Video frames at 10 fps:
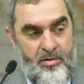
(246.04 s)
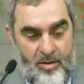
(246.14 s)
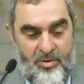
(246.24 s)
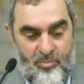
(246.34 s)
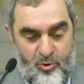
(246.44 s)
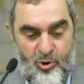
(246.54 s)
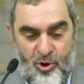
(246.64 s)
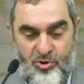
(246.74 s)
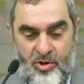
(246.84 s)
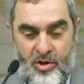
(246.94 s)
Tabi bu
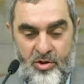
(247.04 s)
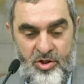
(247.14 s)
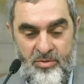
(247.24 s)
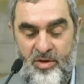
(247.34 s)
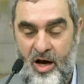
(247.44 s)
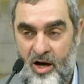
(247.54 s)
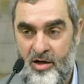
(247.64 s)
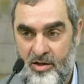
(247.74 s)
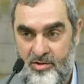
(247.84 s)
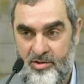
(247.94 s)
söz şimdi
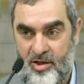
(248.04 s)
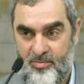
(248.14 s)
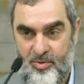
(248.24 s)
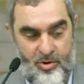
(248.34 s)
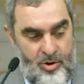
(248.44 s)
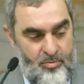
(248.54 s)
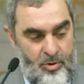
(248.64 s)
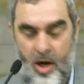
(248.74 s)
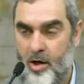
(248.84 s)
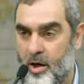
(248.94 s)
ağır kaçacak biliyorum.
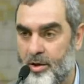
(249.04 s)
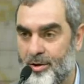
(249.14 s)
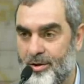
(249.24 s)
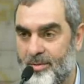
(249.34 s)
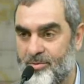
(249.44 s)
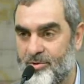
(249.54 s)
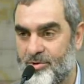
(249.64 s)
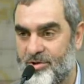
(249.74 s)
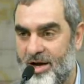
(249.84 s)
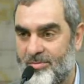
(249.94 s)
La ilahe illallah biz
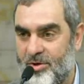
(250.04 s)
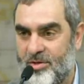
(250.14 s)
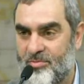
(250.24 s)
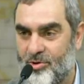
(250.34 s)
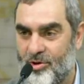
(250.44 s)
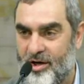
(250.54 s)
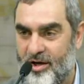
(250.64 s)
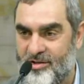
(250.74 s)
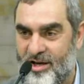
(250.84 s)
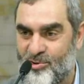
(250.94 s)
İslami kimlik
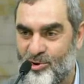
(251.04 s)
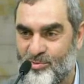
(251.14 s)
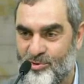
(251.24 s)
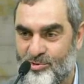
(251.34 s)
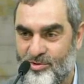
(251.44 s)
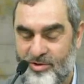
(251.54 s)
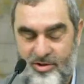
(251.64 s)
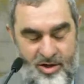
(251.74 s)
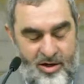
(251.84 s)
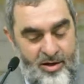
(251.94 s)
olarak ezan koymuştuk
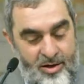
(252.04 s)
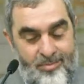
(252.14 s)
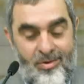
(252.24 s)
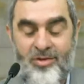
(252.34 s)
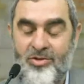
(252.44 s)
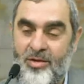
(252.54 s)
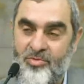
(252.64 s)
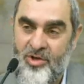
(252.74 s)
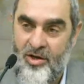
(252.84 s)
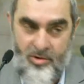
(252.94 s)
diyecek. Başka
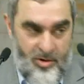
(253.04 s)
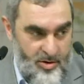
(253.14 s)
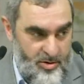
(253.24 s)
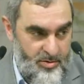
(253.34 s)
bir şey koy.